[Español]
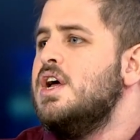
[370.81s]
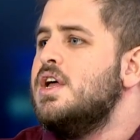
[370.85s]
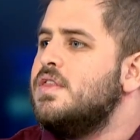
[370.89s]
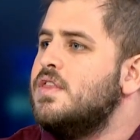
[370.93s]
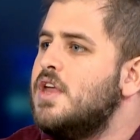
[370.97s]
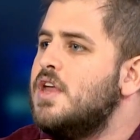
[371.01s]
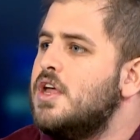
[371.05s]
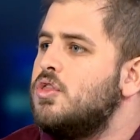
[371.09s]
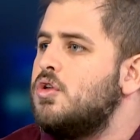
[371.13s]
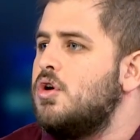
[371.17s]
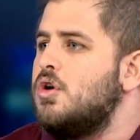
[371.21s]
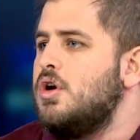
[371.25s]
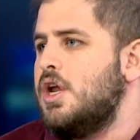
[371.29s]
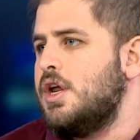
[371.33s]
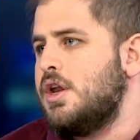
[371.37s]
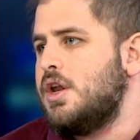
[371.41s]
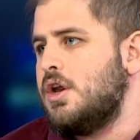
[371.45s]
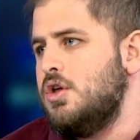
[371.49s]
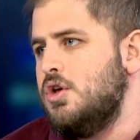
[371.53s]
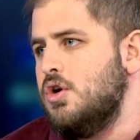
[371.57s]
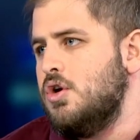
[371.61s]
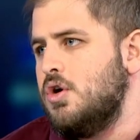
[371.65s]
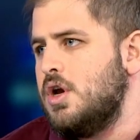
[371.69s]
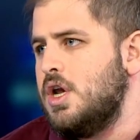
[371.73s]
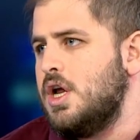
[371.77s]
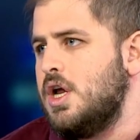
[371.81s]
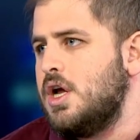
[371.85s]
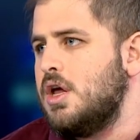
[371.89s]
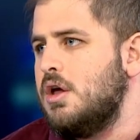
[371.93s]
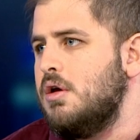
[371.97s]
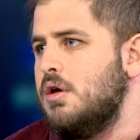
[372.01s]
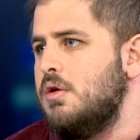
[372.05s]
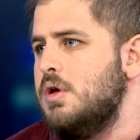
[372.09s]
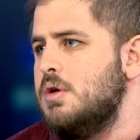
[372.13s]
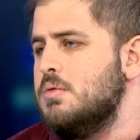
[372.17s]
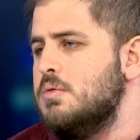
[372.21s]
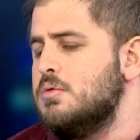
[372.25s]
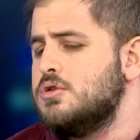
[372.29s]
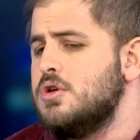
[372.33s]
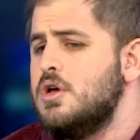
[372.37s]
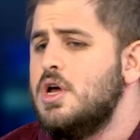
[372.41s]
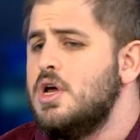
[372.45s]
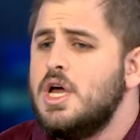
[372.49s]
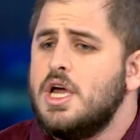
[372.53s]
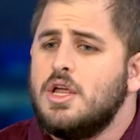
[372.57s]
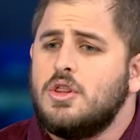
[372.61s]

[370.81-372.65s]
dentro de la región en la que vivimos.